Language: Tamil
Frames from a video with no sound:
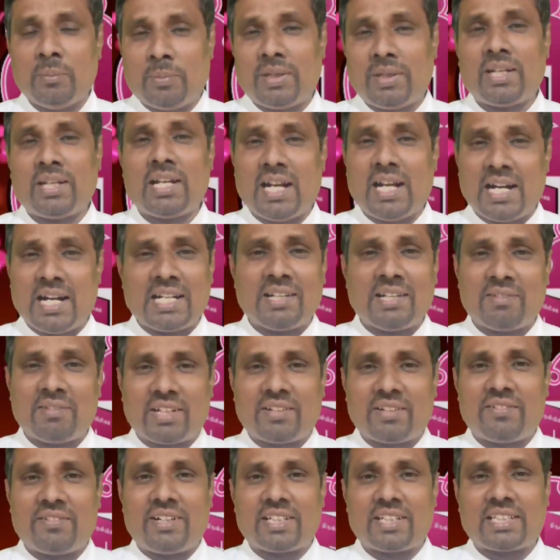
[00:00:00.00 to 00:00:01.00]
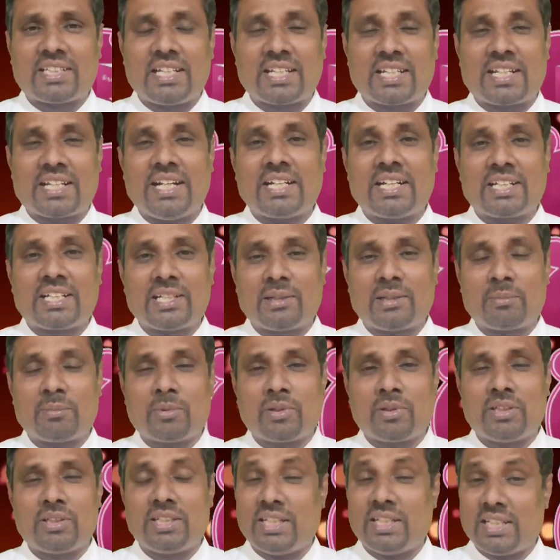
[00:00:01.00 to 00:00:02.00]
பிறகு ஆண்டவர் அவரிடத்தில் கேட்கிற
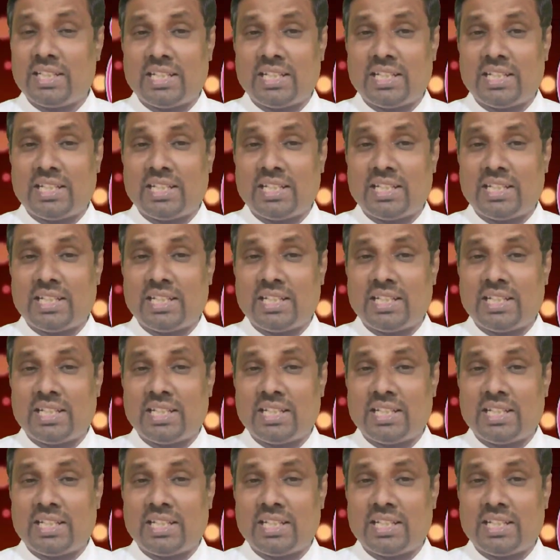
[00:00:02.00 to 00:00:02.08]
பொழுது